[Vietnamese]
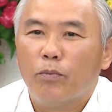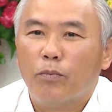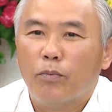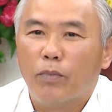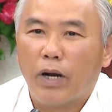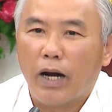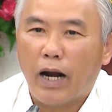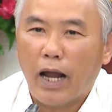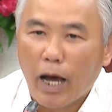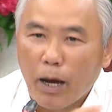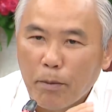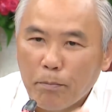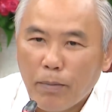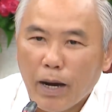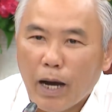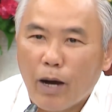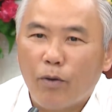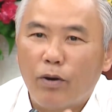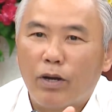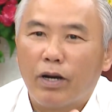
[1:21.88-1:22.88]
mà đảm
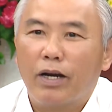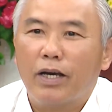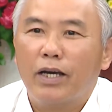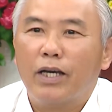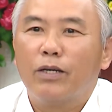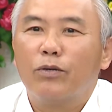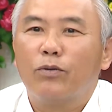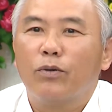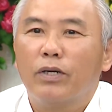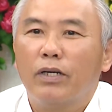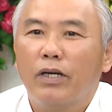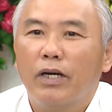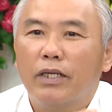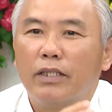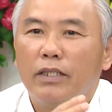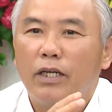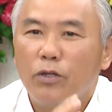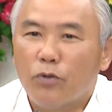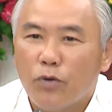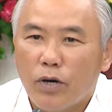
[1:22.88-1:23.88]
bảo được lợi ích của người
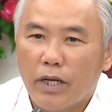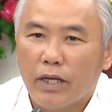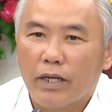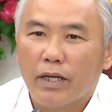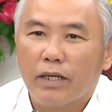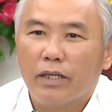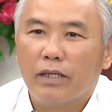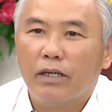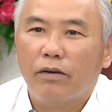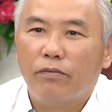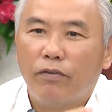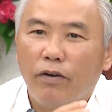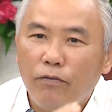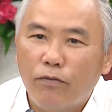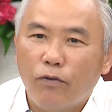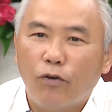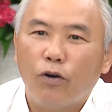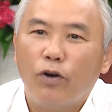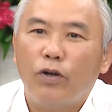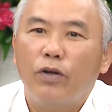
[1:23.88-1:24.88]
chăn nuôi, người phân
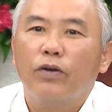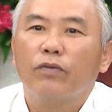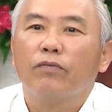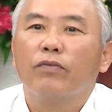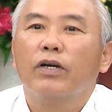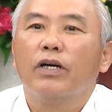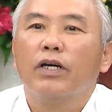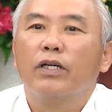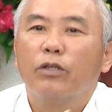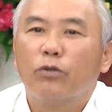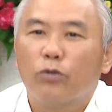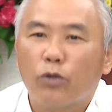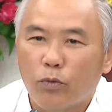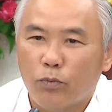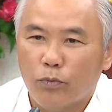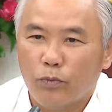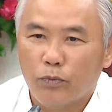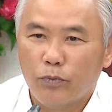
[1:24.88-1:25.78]
phối và người tiêu dùng